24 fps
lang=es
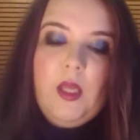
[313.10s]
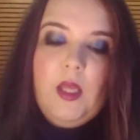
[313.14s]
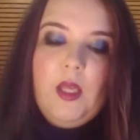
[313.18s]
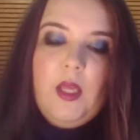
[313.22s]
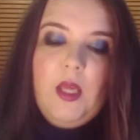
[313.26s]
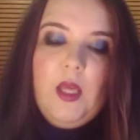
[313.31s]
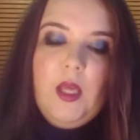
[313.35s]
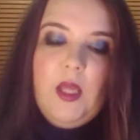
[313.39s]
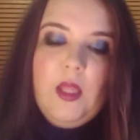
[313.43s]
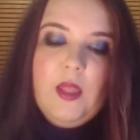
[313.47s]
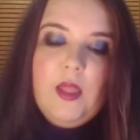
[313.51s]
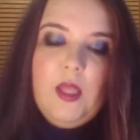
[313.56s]

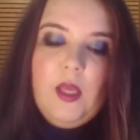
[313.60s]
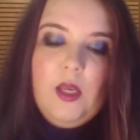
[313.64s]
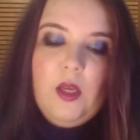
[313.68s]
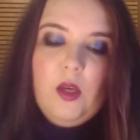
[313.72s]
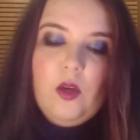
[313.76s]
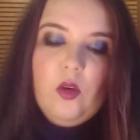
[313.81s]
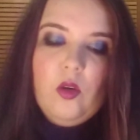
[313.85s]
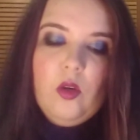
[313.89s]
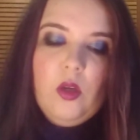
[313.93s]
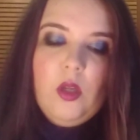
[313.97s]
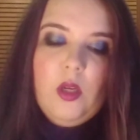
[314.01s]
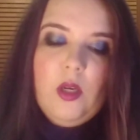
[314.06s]
Y
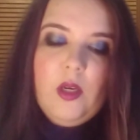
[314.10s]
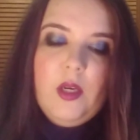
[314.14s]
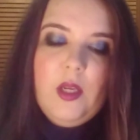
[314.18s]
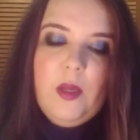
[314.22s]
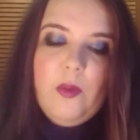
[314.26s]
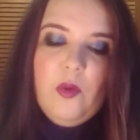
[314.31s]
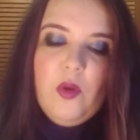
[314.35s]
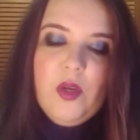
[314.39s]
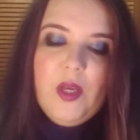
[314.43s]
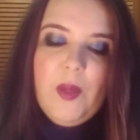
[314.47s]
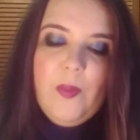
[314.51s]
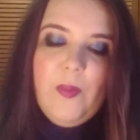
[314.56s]
cinco
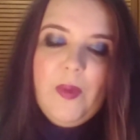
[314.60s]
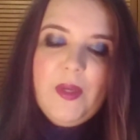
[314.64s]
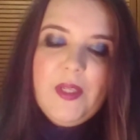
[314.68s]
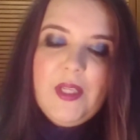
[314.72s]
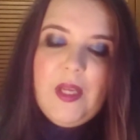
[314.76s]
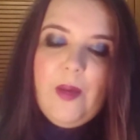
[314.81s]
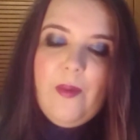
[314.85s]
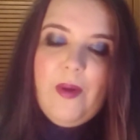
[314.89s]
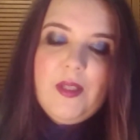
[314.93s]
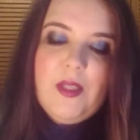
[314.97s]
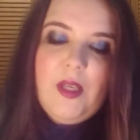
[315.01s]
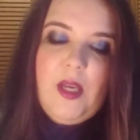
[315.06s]
Libro que
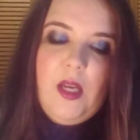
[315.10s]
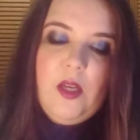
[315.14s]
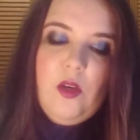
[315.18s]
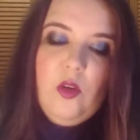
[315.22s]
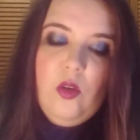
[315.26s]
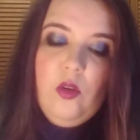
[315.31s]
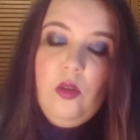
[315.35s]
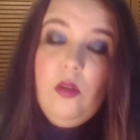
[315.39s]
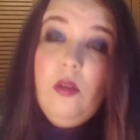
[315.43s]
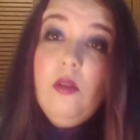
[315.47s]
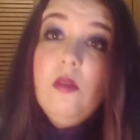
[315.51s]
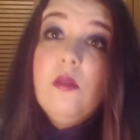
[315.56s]
pensabas que
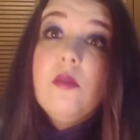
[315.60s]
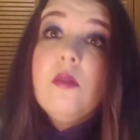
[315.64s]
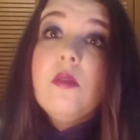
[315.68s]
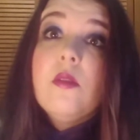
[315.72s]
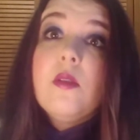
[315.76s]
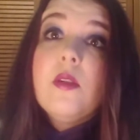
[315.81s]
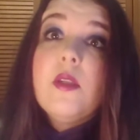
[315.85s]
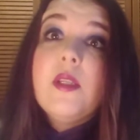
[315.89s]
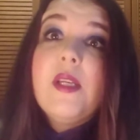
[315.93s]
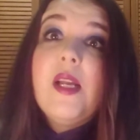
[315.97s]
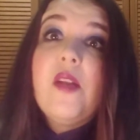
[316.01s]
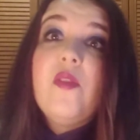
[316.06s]
no
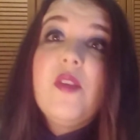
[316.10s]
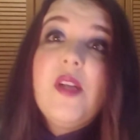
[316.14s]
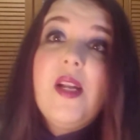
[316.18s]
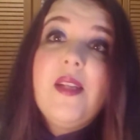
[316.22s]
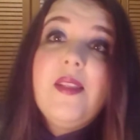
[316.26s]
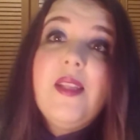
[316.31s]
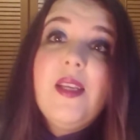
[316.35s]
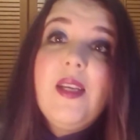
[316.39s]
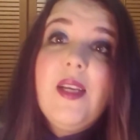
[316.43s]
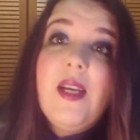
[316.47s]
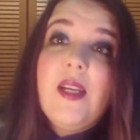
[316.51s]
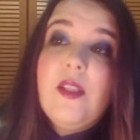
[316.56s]
y al
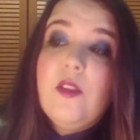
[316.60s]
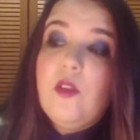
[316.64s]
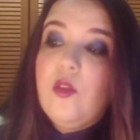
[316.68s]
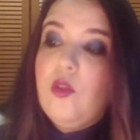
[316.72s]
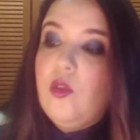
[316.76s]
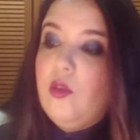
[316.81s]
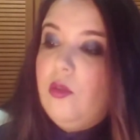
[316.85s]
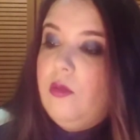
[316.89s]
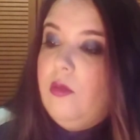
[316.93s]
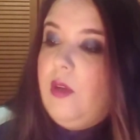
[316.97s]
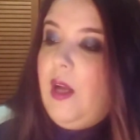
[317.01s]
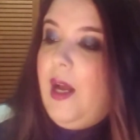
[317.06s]
final te
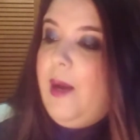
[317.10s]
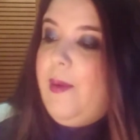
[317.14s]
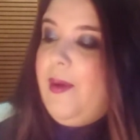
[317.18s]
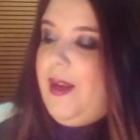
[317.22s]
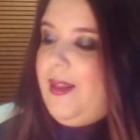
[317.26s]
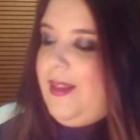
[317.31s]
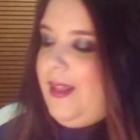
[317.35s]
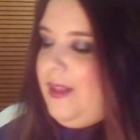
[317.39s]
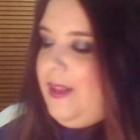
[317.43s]
encantó. A ver,